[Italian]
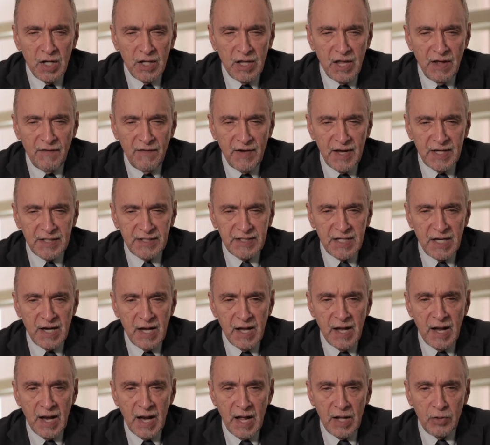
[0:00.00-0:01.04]
deve essere
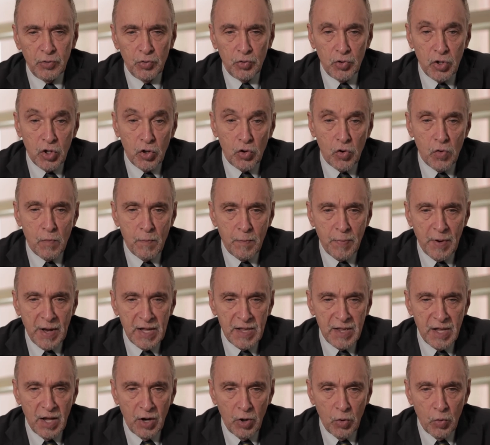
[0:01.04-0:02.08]
in grado di
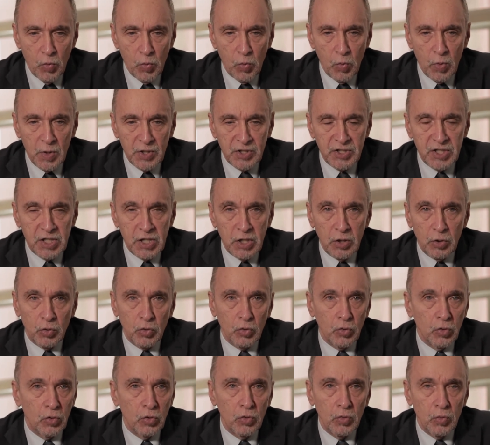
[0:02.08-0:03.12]
comprendere un
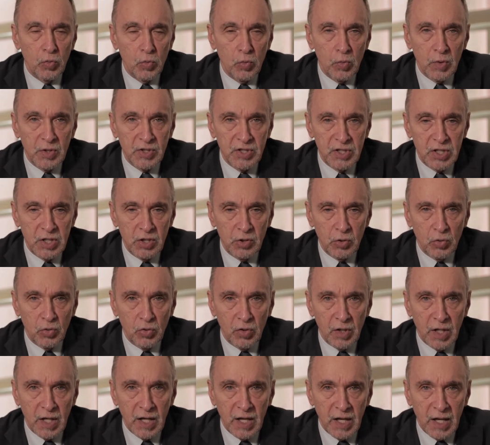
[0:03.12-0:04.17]
quesito, un
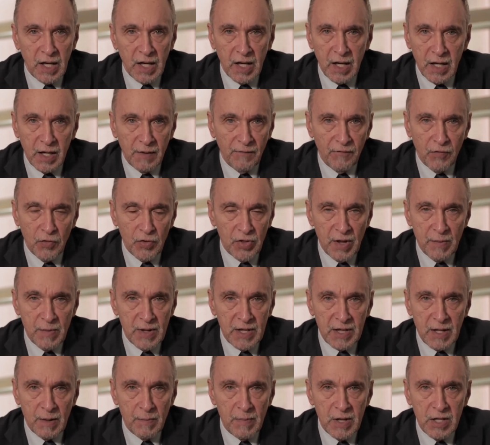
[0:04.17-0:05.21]
quesito che è
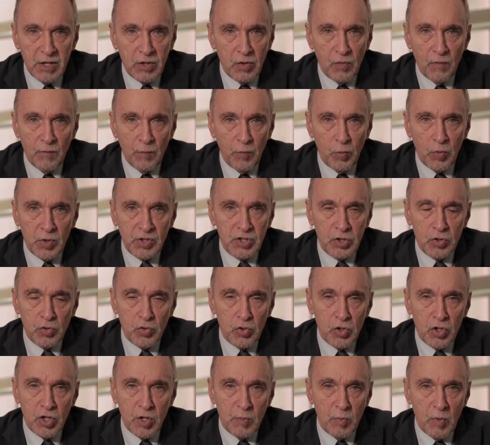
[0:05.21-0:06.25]
fondamentalmente un quesito
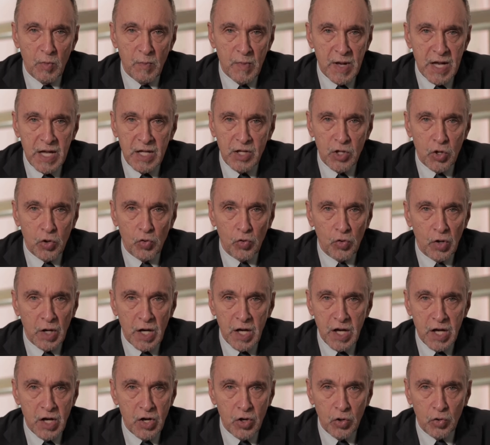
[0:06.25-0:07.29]
di tipo medico,
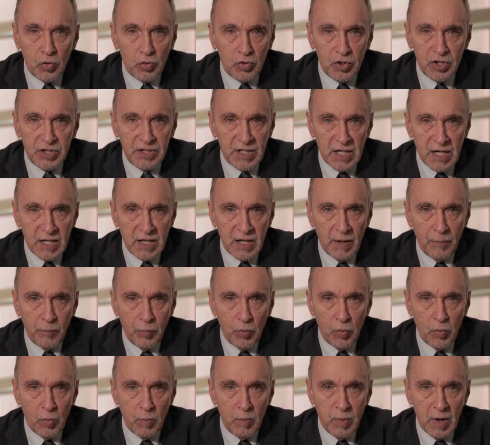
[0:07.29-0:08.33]
clinico, di sanità
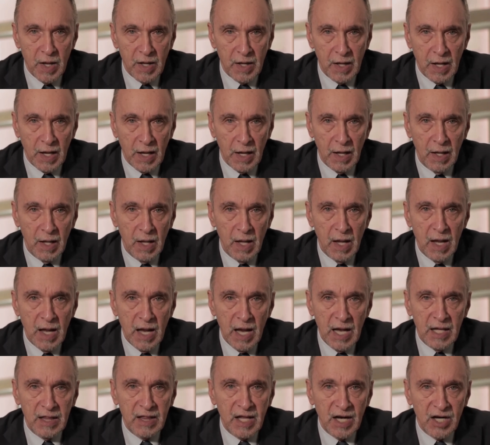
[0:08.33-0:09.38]
pubblica,
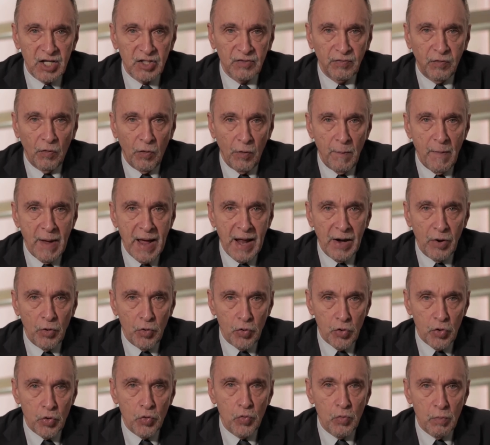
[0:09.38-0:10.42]
e
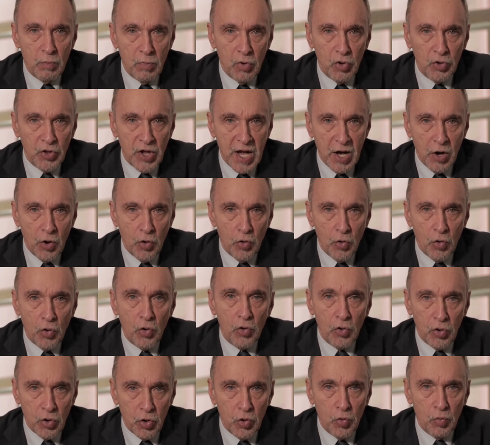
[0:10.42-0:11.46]
trasformarlo in un
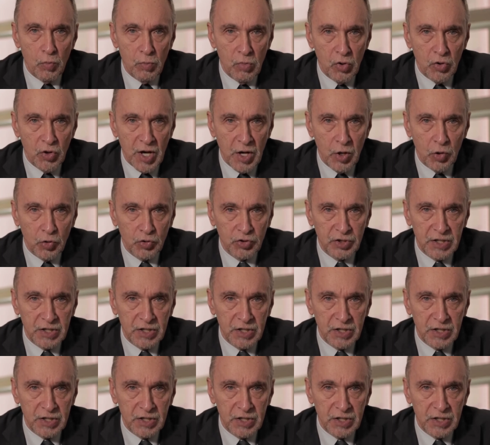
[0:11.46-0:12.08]
modello, in un modello